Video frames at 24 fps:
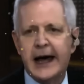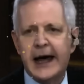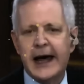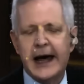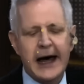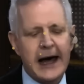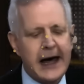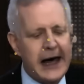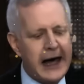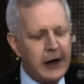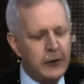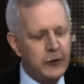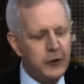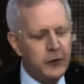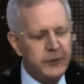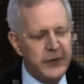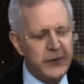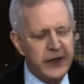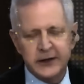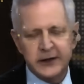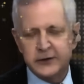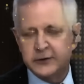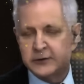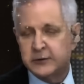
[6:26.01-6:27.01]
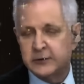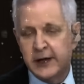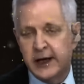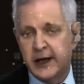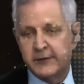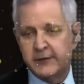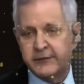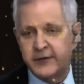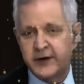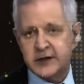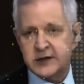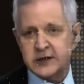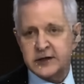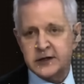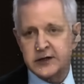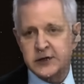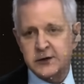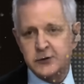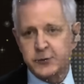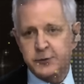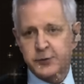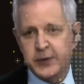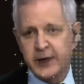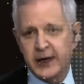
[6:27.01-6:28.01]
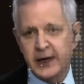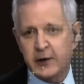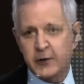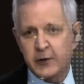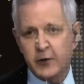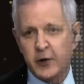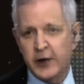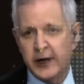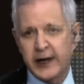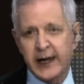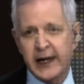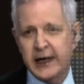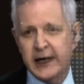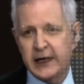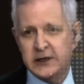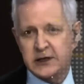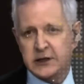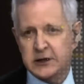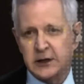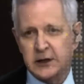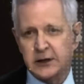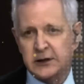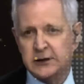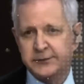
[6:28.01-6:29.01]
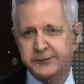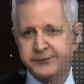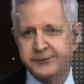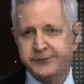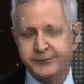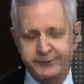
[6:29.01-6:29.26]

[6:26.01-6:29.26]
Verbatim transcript: ah, o medo é vencido pela coragem.